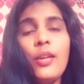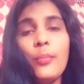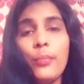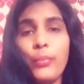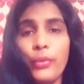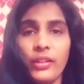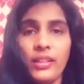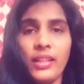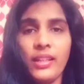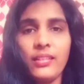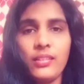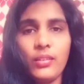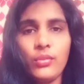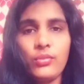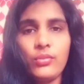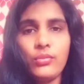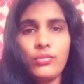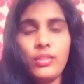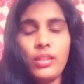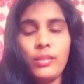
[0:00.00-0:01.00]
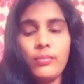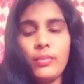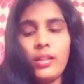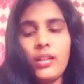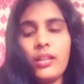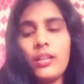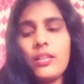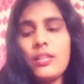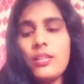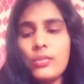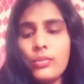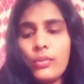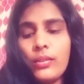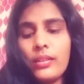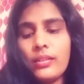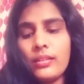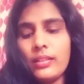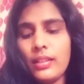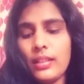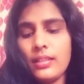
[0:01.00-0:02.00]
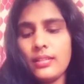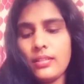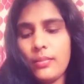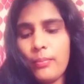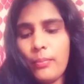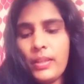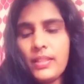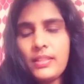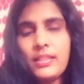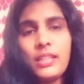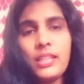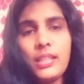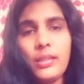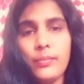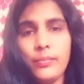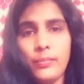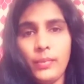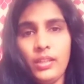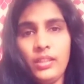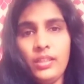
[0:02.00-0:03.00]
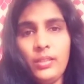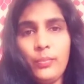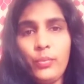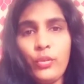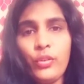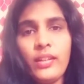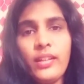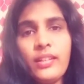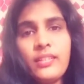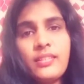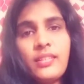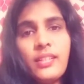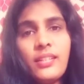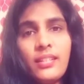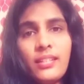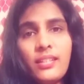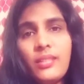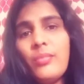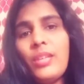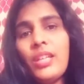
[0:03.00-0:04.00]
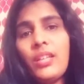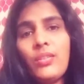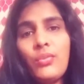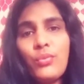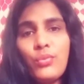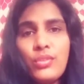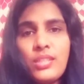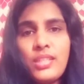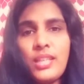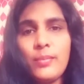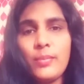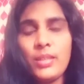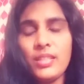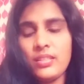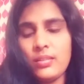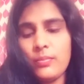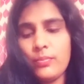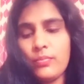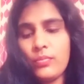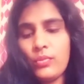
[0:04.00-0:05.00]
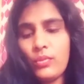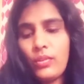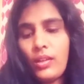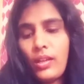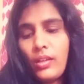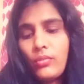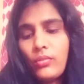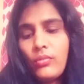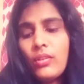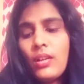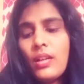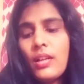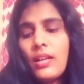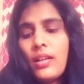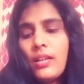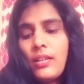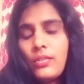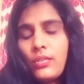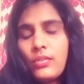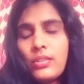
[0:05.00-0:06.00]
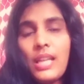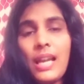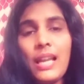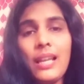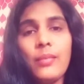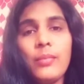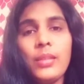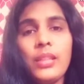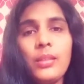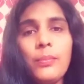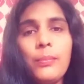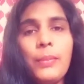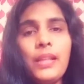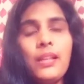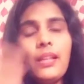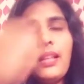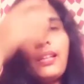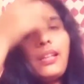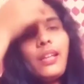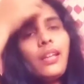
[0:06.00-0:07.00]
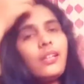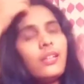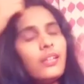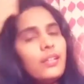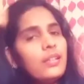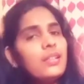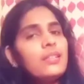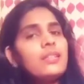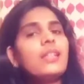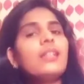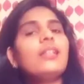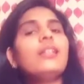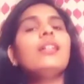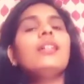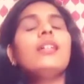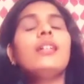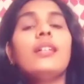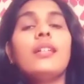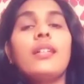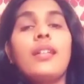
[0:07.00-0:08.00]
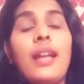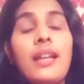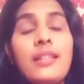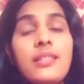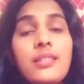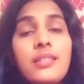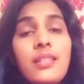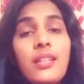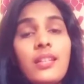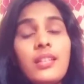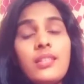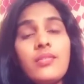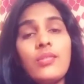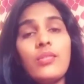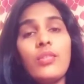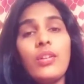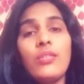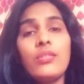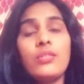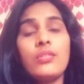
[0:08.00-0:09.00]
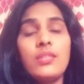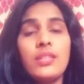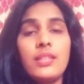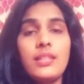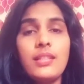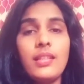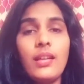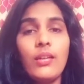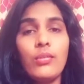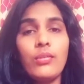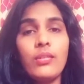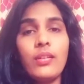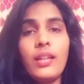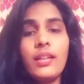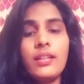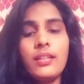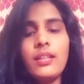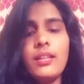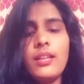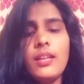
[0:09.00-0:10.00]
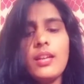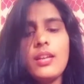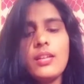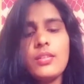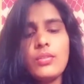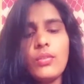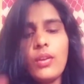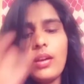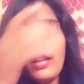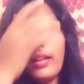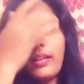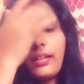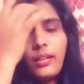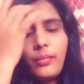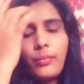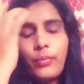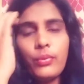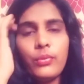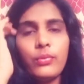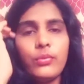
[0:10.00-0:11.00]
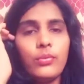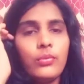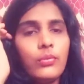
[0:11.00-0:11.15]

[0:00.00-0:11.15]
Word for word: ప్రొటెక్ట్ అవుతుంది అనమాట సో అందుకని చెప్పేసి ఈ ఈ ప్రొడక్ట్ అనేది మీకు యూజ్ చేయమని చెప్తున్నాను సో చాలామంది పిల్లలకి ఏంటంటే చాలా ర్యాషెస్ అనేది కూడా వచ్చేస్తూ ఉంటుంది సో అలాంటప్పుడు